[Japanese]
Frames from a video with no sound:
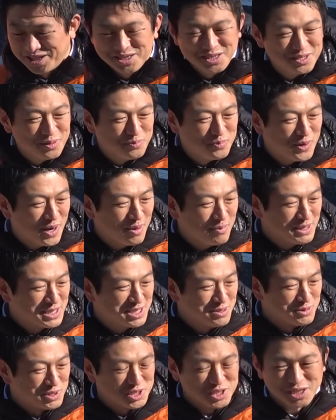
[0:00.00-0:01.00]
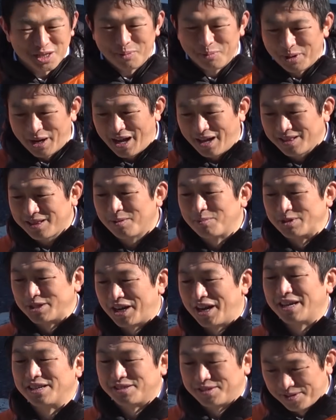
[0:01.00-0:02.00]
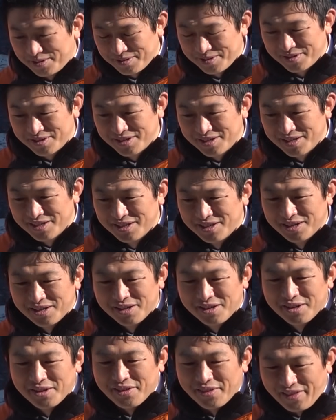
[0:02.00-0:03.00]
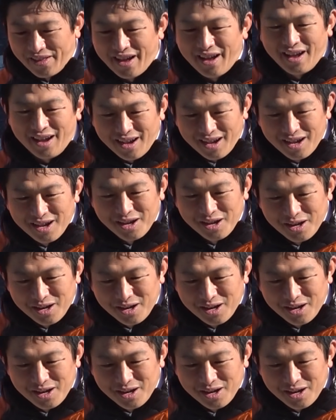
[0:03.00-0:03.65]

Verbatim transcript: 全然プライバシーも人権もあったもんじゃないですよ。ね。